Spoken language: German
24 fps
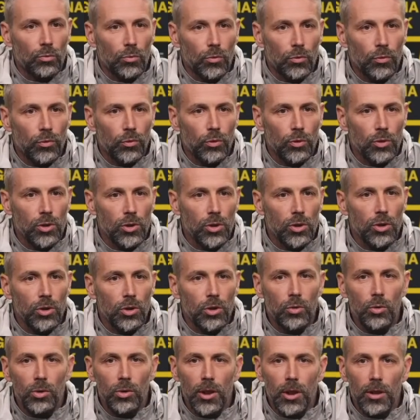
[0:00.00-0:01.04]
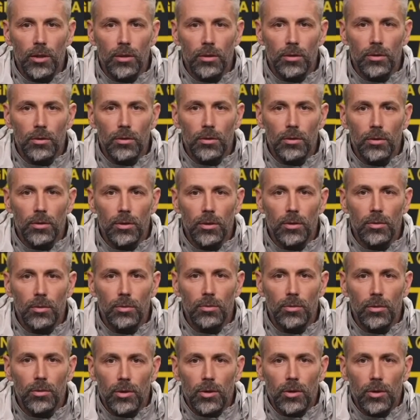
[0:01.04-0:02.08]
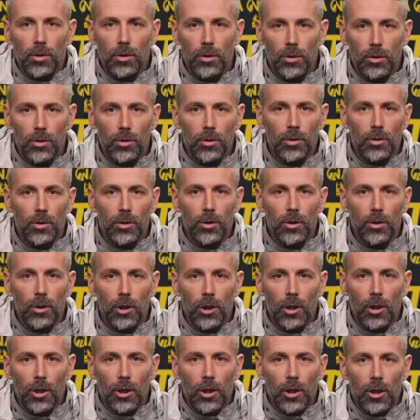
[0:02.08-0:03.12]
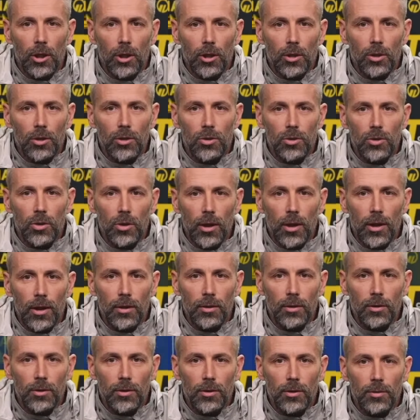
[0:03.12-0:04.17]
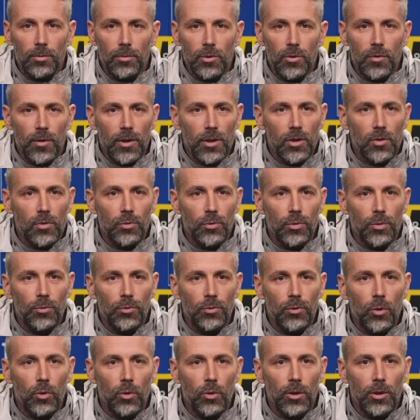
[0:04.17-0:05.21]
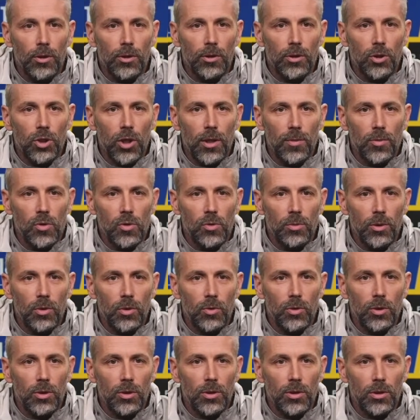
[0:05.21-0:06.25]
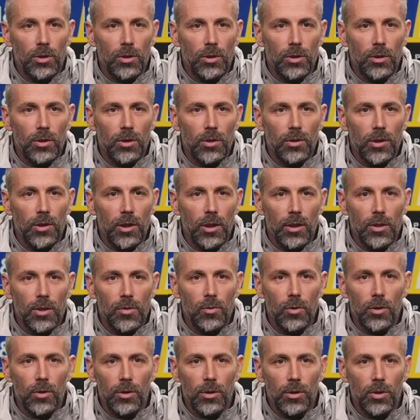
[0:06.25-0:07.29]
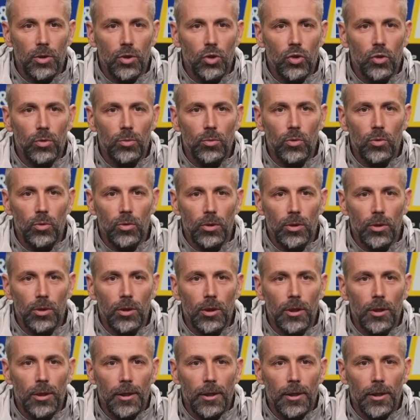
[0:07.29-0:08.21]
Fühlt sich nicht gut an. Ähm, äh, ist doch klar. Ähm, 2 zu 5 verloren, schleppst du mit durch die Trainingswoche, Stimmung